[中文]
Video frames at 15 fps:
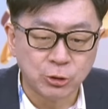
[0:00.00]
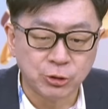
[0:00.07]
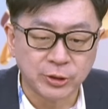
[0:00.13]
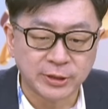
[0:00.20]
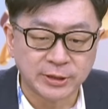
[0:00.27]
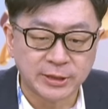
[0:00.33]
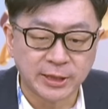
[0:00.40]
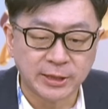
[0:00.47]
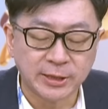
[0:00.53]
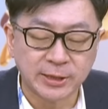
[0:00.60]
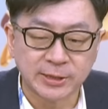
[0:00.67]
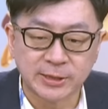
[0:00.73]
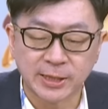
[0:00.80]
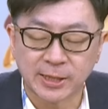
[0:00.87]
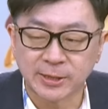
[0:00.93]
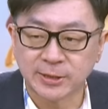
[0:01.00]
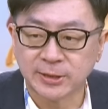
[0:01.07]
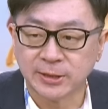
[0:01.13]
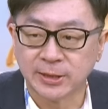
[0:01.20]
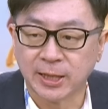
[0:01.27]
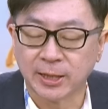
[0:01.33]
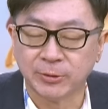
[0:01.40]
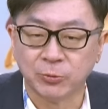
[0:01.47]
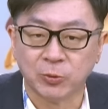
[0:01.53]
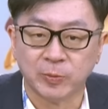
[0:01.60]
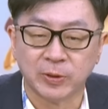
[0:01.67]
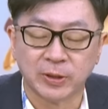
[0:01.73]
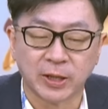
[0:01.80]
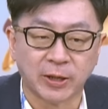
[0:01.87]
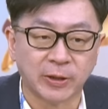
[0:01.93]
选前的枪击案，我
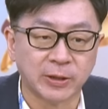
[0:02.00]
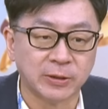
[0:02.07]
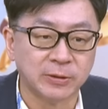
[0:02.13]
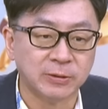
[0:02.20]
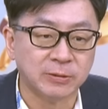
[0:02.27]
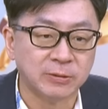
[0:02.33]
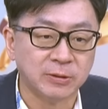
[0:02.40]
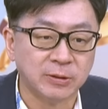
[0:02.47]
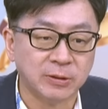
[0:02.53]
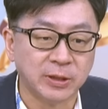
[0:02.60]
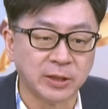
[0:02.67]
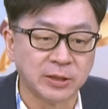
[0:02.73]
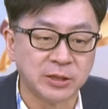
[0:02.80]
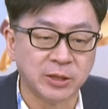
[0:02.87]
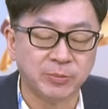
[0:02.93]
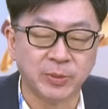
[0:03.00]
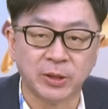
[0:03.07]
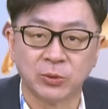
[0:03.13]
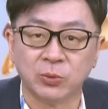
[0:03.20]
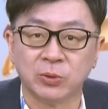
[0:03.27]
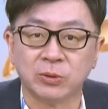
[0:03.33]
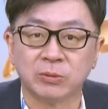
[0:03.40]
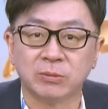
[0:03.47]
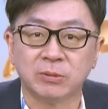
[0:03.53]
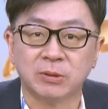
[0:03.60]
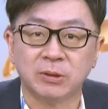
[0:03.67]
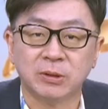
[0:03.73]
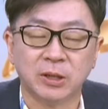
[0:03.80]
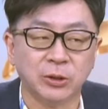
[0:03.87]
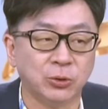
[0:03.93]
们台湾领先美国
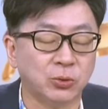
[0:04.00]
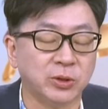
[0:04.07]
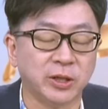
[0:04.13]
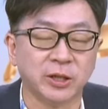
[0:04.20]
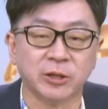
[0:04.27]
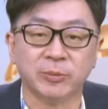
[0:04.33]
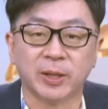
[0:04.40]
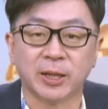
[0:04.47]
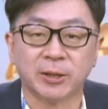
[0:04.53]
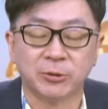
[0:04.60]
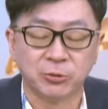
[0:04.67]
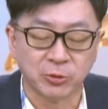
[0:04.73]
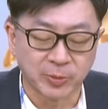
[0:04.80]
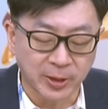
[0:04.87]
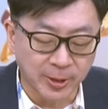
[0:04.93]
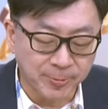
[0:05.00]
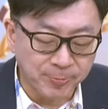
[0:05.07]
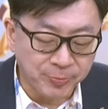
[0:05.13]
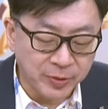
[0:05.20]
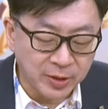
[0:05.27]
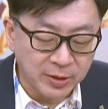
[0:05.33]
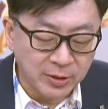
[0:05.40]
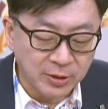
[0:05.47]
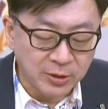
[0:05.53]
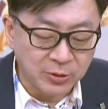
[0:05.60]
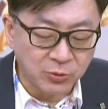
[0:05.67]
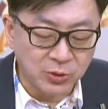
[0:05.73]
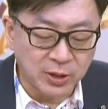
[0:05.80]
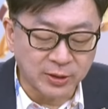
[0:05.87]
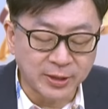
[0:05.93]
很多年了嘛，对吧？
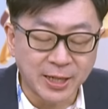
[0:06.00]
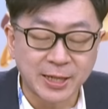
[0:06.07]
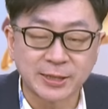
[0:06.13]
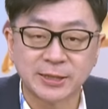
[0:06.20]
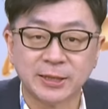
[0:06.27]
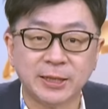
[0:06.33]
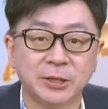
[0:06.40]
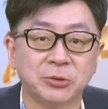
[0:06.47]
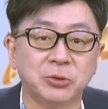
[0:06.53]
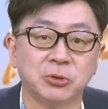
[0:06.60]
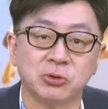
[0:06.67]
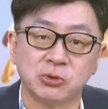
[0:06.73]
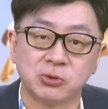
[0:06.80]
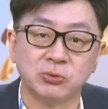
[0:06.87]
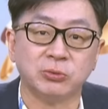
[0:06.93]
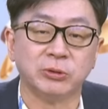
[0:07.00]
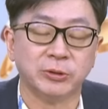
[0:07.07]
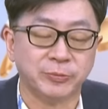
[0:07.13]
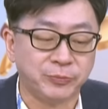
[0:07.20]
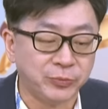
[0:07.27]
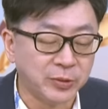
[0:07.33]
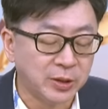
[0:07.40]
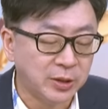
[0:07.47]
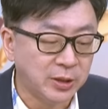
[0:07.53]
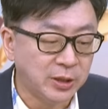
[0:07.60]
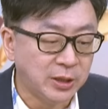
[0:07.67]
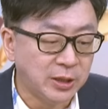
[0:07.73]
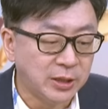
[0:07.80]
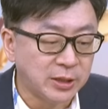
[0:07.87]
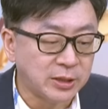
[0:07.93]
我想大家心里都有数了。
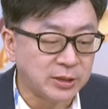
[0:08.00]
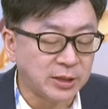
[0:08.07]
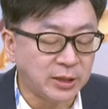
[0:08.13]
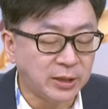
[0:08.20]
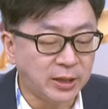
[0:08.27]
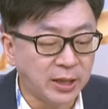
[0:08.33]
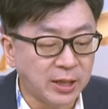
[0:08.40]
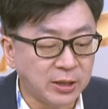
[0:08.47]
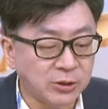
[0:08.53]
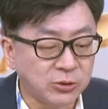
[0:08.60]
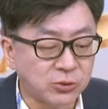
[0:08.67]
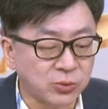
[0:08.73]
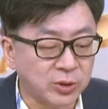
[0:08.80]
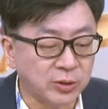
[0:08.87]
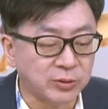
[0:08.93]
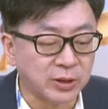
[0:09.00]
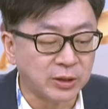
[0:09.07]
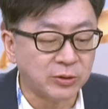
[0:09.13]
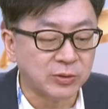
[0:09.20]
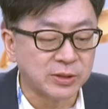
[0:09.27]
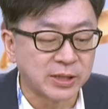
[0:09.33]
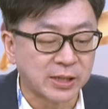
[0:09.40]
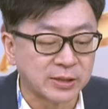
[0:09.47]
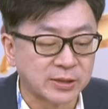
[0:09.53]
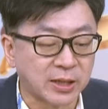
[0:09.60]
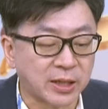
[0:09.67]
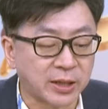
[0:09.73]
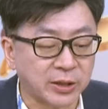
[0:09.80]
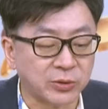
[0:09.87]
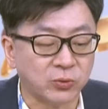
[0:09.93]
今天所有能够涨
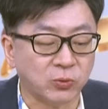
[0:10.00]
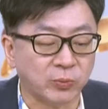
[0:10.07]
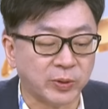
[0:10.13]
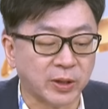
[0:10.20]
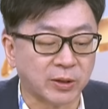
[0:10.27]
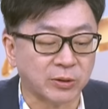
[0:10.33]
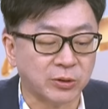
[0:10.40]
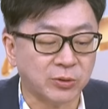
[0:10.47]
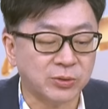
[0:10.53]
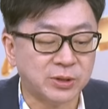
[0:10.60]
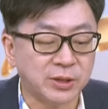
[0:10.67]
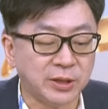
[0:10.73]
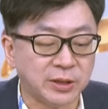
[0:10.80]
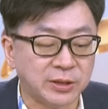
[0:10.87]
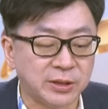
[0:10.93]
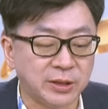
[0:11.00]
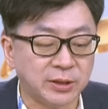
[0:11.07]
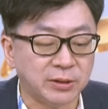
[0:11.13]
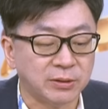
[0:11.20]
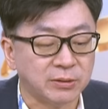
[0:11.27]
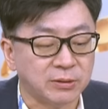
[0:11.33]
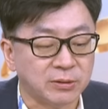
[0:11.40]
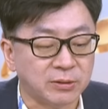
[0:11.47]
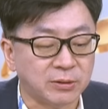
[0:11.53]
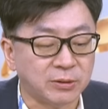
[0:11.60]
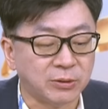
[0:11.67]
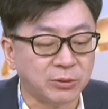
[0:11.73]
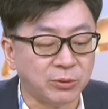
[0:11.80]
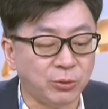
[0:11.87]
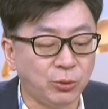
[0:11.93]
上来的股票，都是已经。
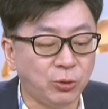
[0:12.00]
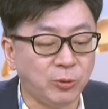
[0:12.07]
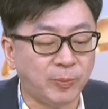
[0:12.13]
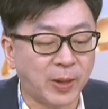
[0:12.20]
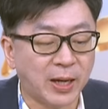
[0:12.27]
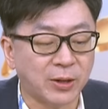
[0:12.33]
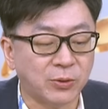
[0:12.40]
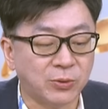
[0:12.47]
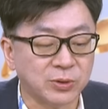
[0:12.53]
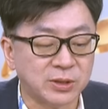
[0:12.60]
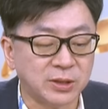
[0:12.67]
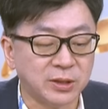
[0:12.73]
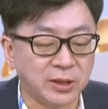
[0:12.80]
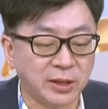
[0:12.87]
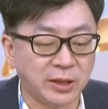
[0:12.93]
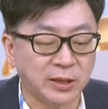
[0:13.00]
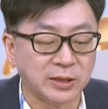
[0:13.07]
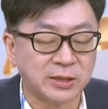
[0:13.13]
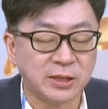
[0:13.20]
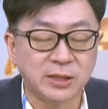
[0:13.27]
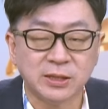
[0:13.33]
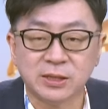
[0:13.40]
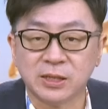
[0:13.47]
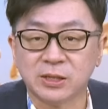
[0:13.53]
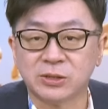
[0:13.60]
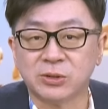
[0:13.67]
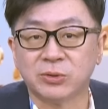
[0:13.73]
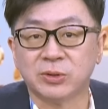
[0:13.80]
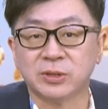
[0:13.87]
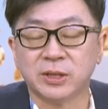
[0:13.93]
预判或是已经接
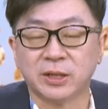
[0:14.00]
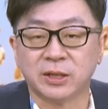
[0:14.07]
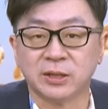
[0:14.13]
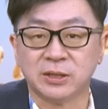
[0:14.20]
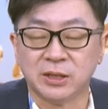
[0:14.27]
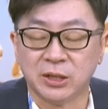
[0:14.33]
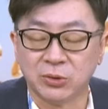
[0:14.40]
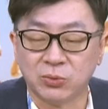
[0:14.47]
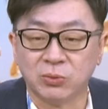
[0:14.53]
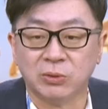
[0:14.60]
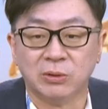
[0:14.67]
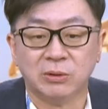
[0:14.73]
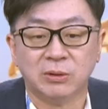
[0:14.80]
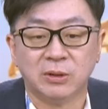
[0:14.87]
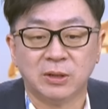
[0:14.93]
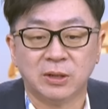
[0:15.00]
受了这个结果，